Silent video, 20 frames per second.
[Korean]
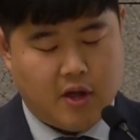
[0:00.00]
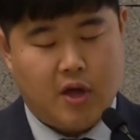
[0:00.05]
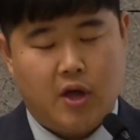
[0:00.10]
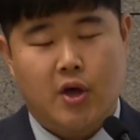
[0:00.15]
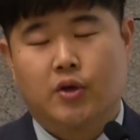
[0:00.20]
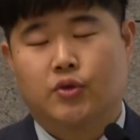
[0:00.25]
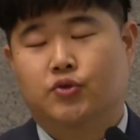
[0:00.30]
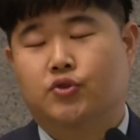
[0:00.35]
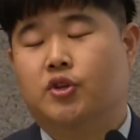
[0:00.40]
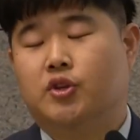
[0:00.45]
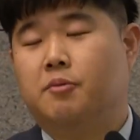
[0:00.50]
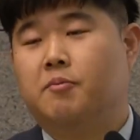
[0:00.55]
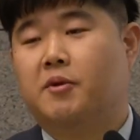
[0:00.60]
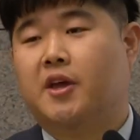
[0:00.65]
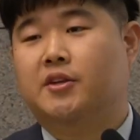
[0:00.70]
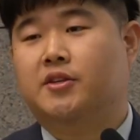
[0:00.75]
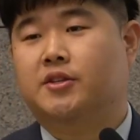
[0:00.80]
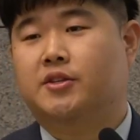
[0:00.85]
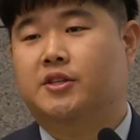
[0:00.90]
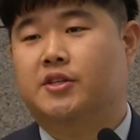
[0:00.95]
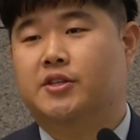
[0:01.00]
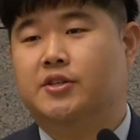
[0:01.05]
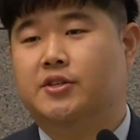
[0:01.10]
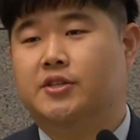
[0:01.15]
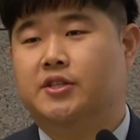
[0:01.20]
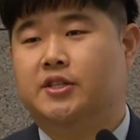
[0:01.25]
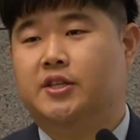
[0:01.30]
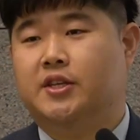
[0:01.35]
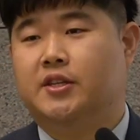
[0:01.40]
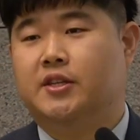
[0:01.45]
주님께서
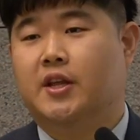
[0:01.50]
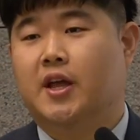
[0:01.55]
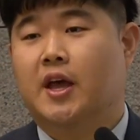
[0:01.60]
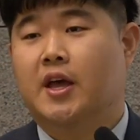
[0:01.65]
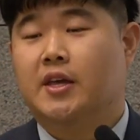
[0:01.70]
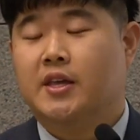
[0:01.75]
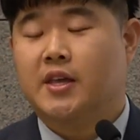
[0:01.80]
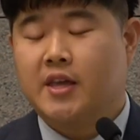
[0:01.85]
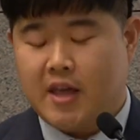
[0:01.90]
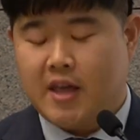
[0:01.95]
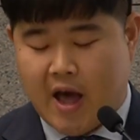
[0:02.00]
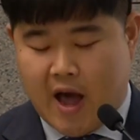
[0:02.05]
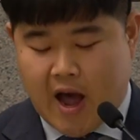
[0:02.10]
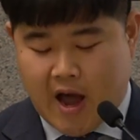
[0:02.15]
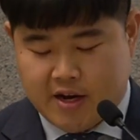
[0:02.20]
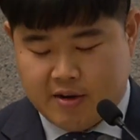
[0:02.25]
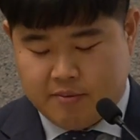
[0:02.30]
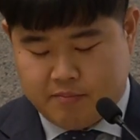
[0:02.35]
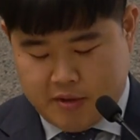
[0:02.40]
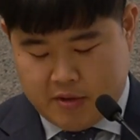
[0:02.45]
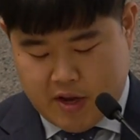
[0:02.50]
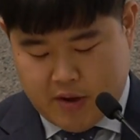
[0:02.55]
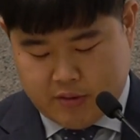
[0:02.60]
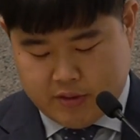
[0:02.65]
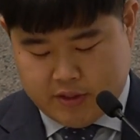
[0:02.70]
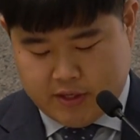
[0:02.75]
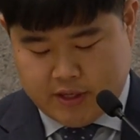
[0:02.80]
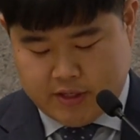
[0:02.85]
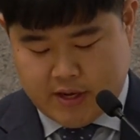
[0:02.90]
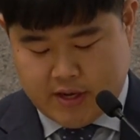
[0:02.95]
지으신 이 아름다운
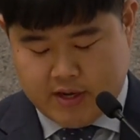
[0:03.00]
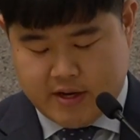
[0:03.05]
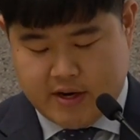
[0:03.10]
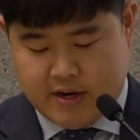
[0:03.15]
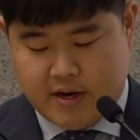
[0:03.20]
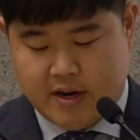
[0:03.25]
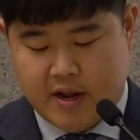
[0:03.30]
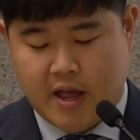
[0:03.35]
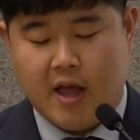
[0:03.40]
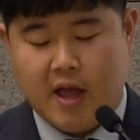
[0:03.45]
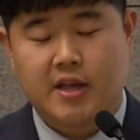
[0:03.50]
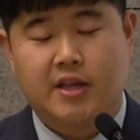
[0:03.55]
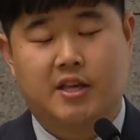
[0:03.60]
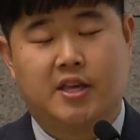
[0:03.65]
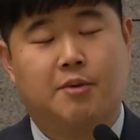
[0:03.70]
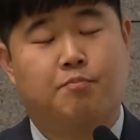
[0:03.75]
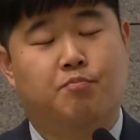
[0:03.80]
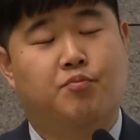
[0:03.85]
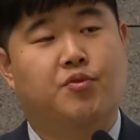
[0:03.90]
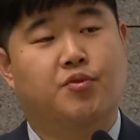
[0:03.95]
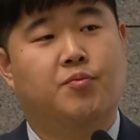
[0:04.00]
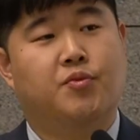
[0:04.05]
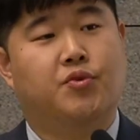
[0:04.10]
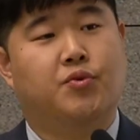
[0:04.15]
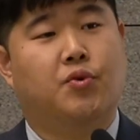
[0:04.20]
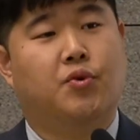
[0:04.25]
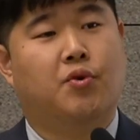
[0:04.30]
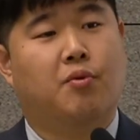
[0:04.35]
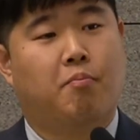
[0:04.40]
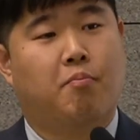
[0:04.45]
세상을
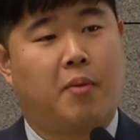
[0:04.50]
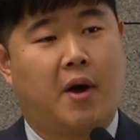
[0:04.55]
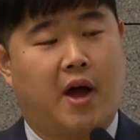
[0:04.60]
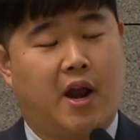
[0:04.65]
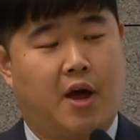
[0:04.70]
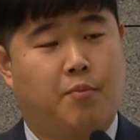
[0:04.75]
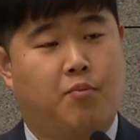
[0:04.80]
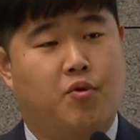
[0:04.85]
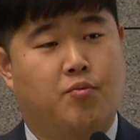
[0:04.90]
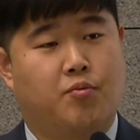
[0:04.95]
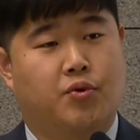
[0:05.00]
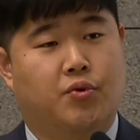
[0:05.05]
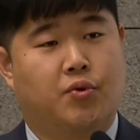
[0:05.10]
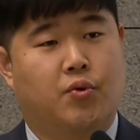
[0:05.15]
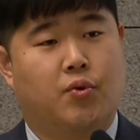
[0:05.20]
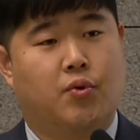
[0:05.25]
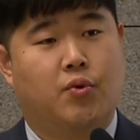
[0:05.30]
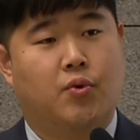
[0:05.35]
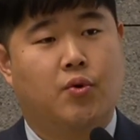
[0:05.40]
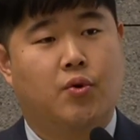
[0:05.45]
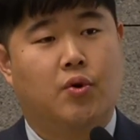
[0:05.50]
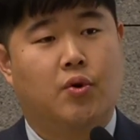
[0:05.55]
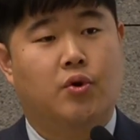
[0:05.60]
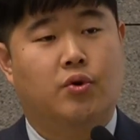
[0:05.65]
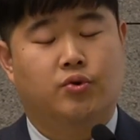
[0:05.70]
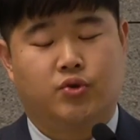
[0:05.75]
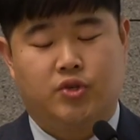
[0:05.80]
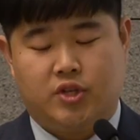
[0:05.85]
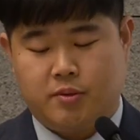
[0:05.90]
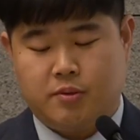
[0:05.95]
기쁨으로 바라봄으로
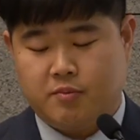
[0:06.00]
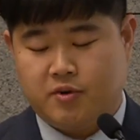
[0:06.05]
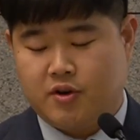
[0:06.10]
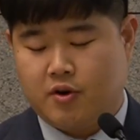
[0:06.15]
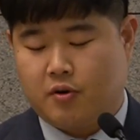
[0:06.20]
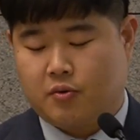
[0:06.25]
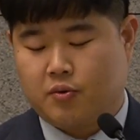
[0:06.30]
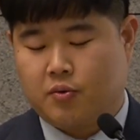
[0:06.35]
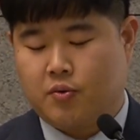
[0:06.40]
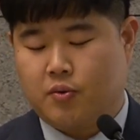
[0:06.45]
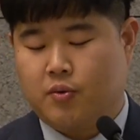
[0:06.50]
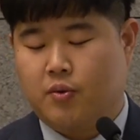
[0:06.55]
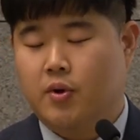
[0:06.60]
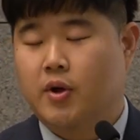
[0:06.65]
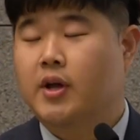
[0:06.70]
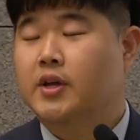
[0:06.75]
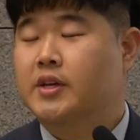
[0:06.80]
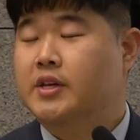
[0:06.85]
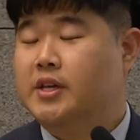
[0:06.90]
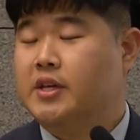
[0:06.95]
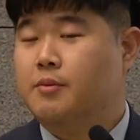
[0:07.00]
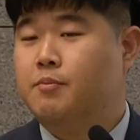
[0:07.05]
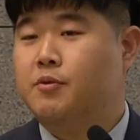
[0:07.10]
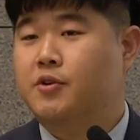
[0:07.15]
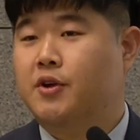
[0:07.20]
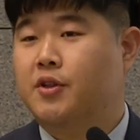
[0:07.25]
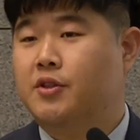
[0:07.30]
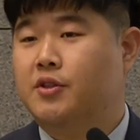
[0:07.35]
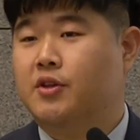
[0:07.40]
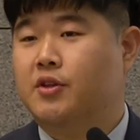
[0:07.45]
쉼을 얻고 힘을
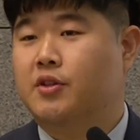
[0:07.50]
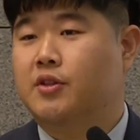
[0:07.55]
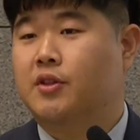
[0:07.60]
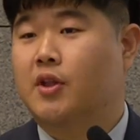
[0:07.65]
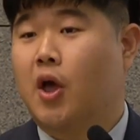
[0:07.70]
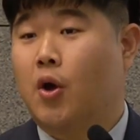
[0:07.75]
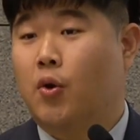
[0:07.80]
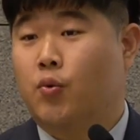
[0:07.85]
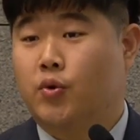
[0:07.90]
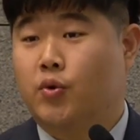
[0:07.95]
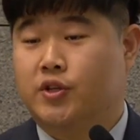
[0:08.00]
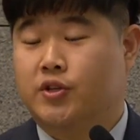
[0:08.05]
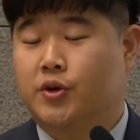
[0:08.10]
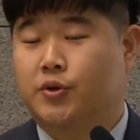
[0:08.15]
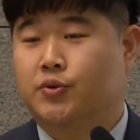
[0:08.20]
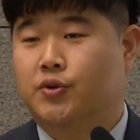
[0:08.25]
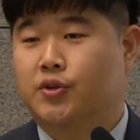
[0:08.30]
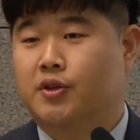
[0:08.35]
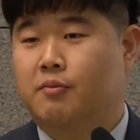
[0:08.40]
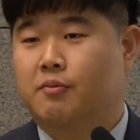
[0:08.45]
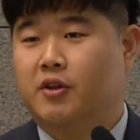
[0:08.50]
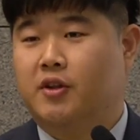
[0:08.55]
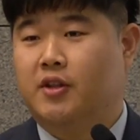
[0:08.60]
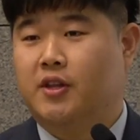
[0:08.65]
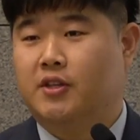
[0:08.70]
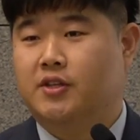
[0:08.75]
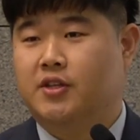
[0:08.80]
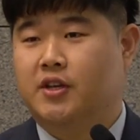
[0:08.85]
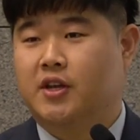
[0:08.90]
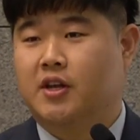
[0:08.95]
얻는 우리 성도님들이
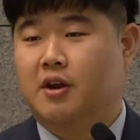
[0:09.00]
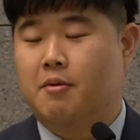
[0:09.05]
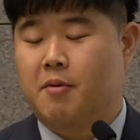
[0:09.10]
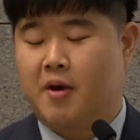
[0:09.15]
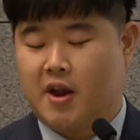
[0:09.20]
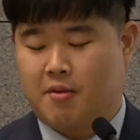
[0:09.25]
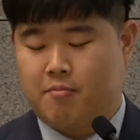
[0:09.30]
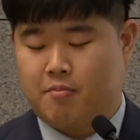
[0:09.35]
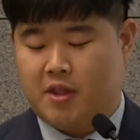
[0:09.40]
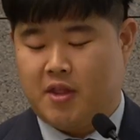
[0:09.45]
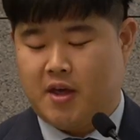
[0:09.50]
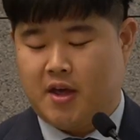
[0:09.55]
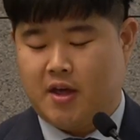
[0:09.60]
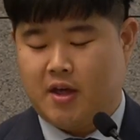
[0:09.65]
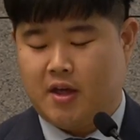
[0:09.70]
되시기를 바랍니다.